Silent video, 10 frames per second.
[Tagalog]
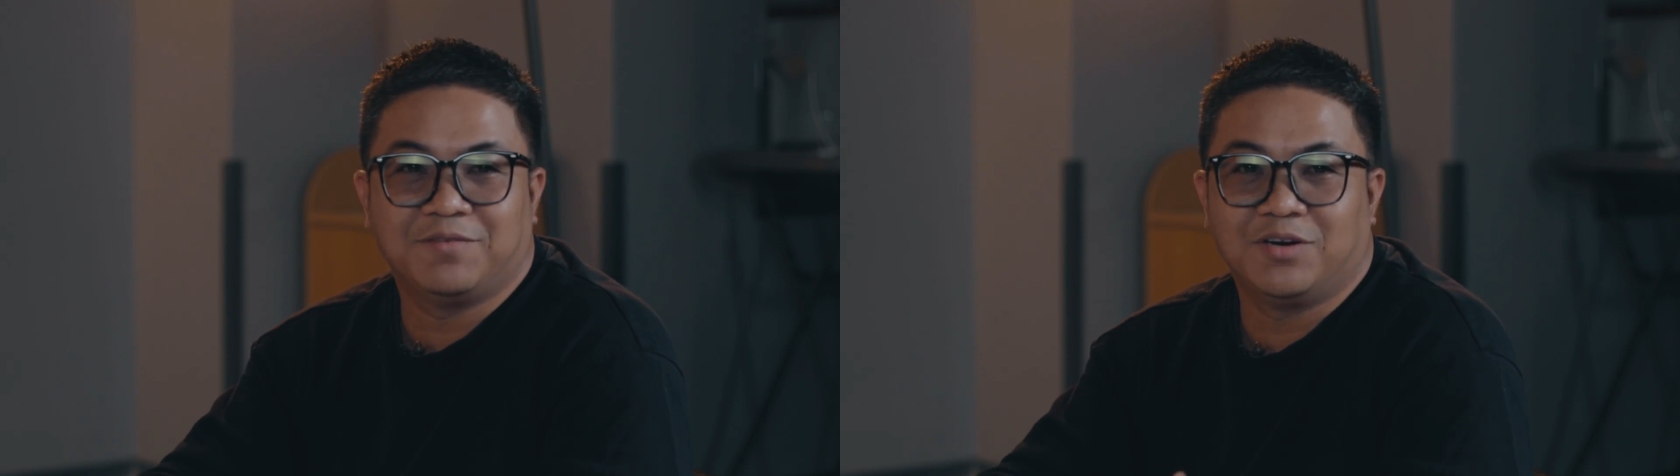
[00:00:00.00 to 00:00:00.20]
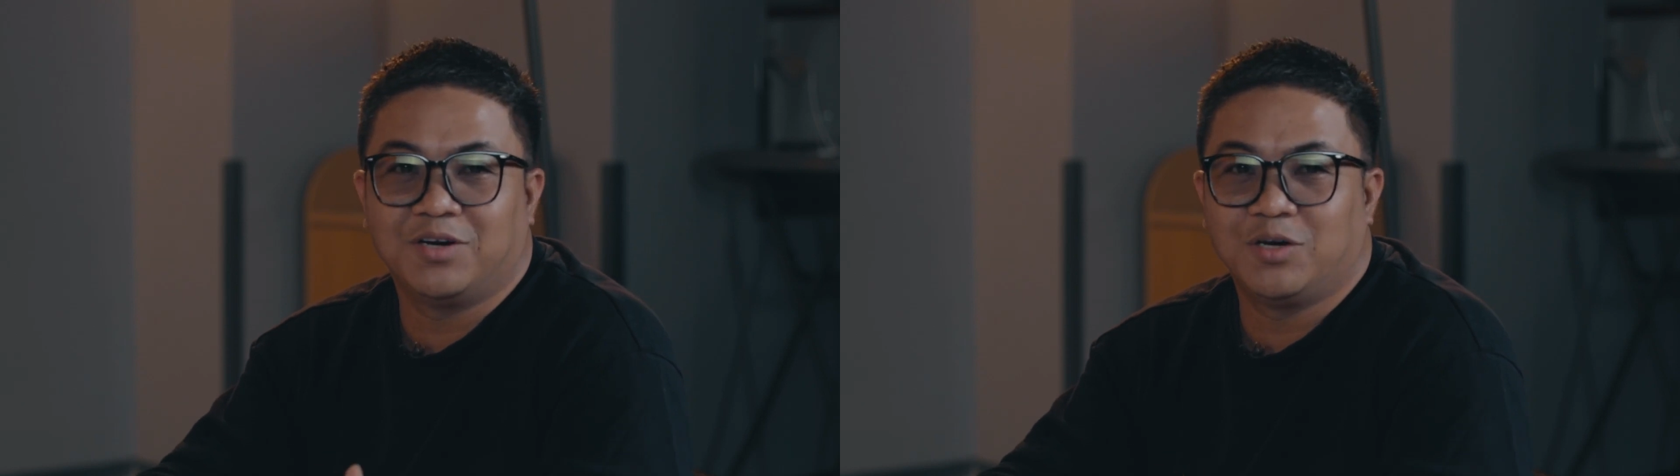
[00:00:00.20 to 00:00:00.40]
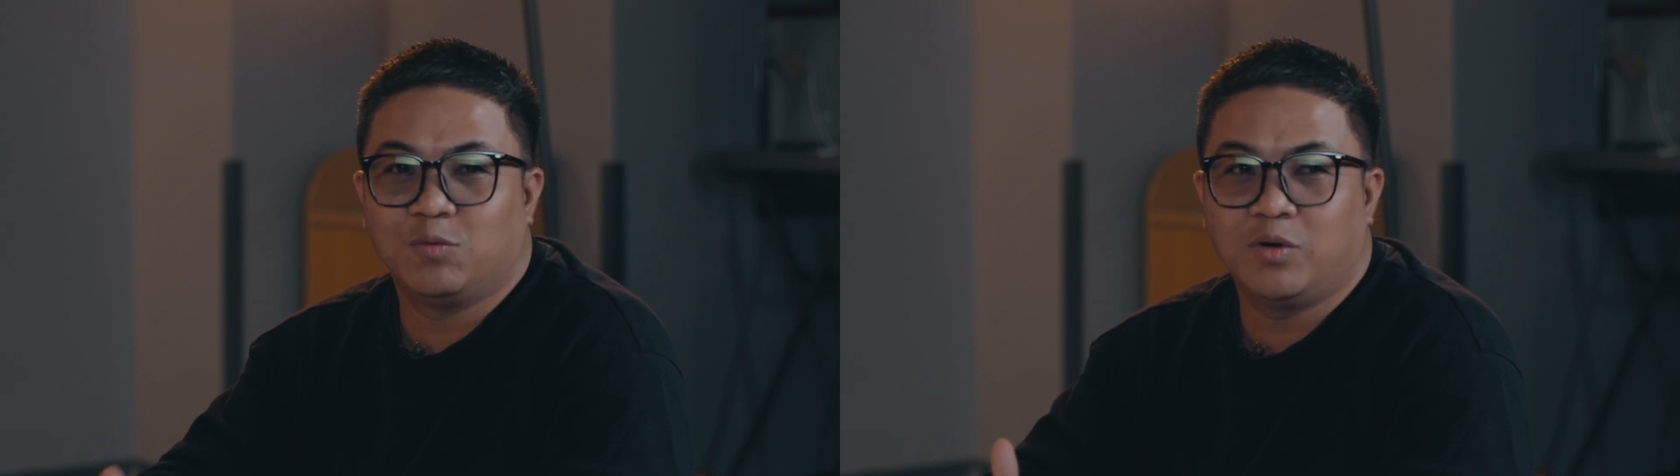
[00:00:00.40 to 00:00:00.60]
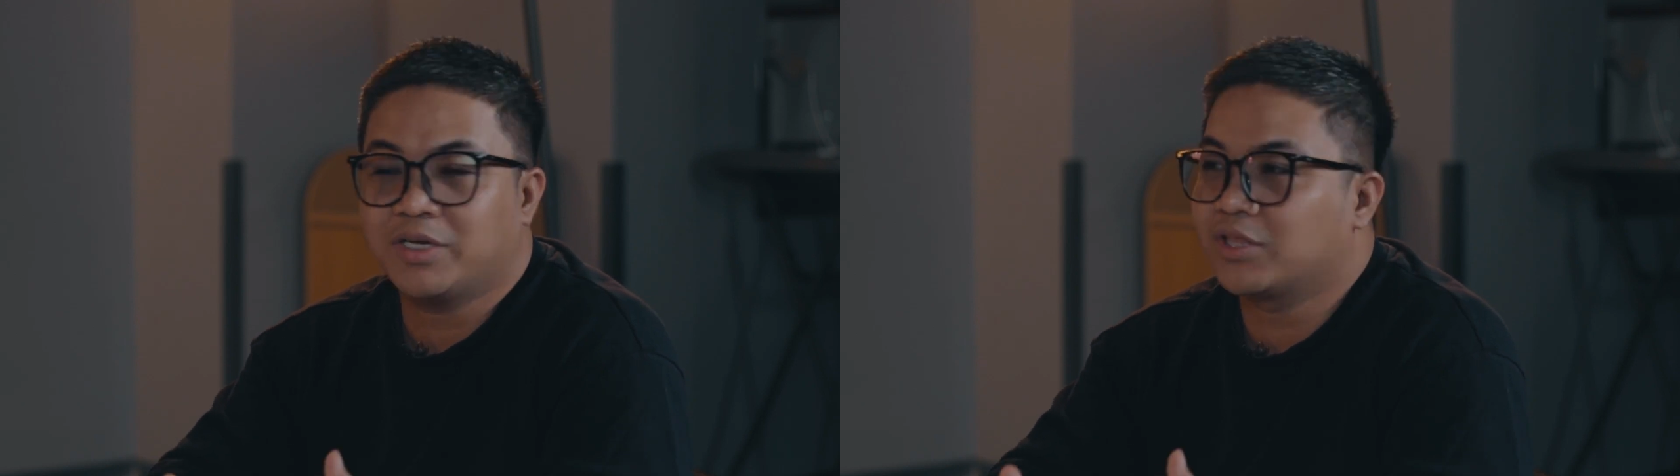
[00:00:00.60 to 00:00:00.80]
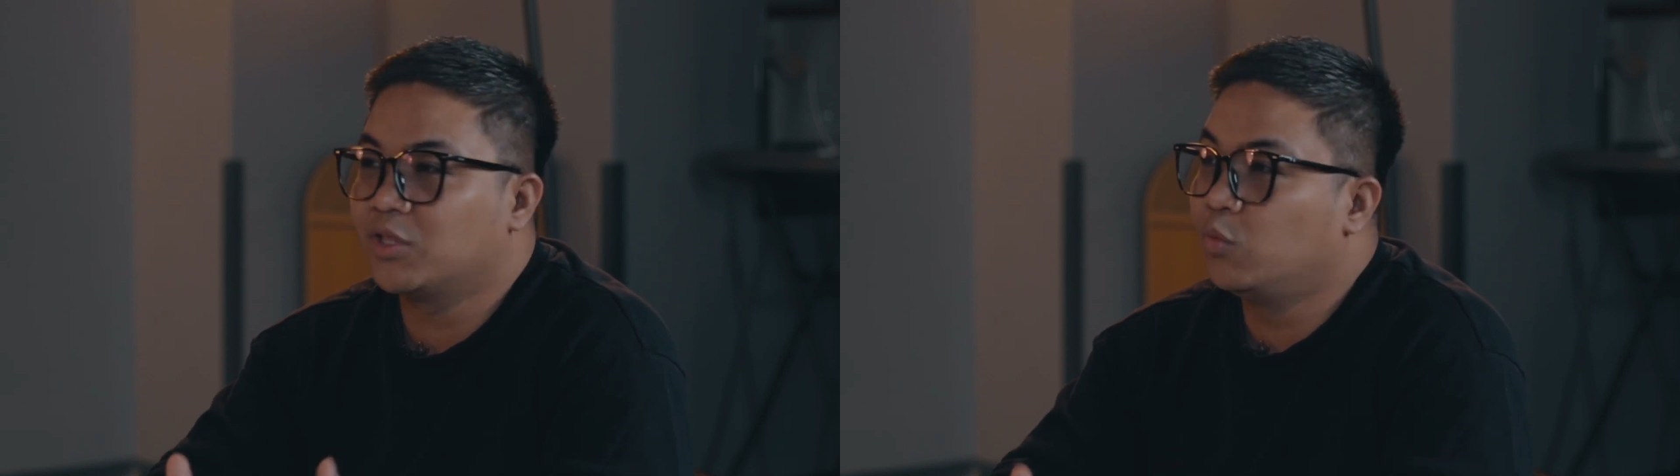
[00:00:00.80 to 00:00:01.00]
for
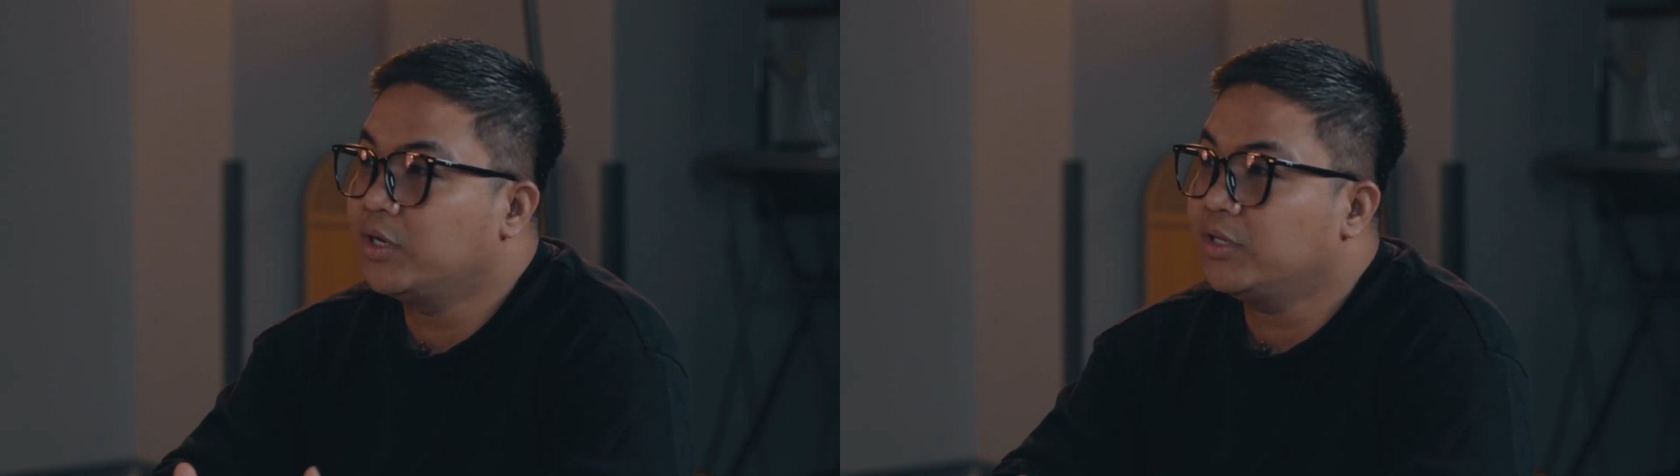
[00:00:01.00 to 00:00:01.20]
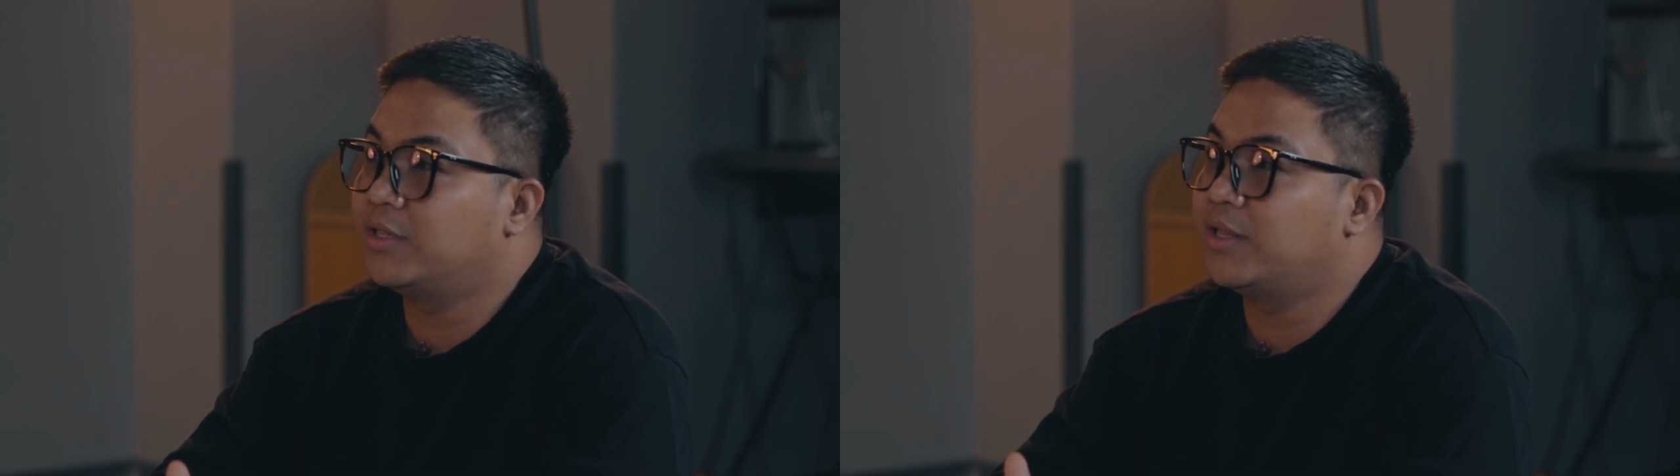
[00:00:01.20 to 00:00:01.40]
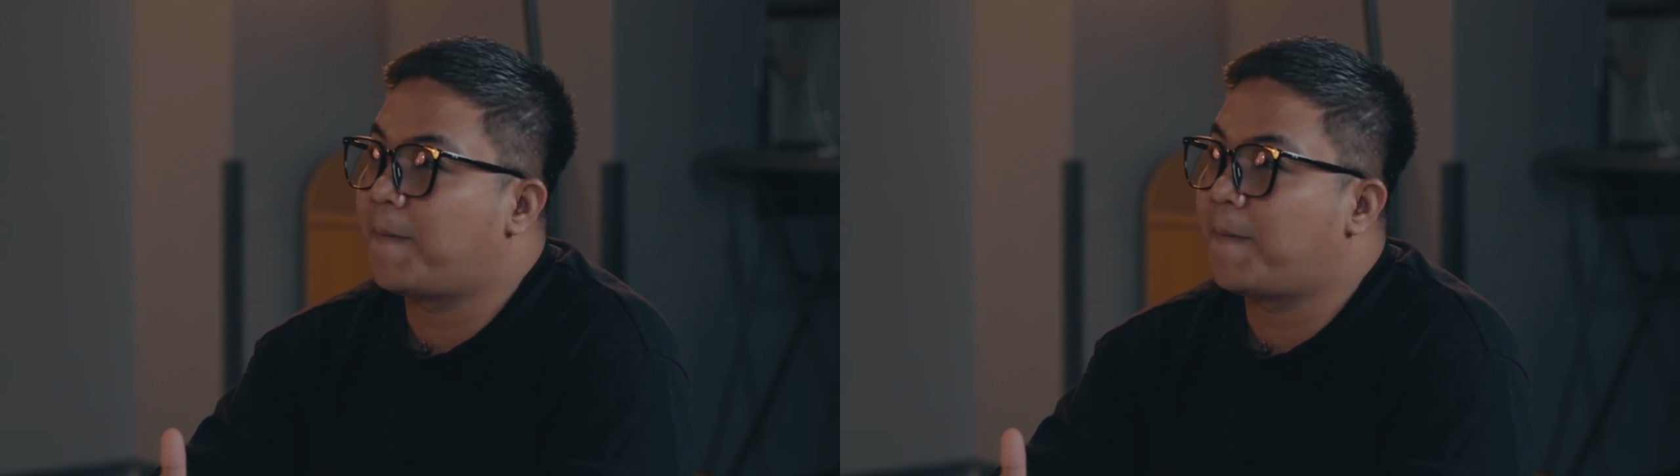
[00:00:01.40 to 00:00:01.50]
work the word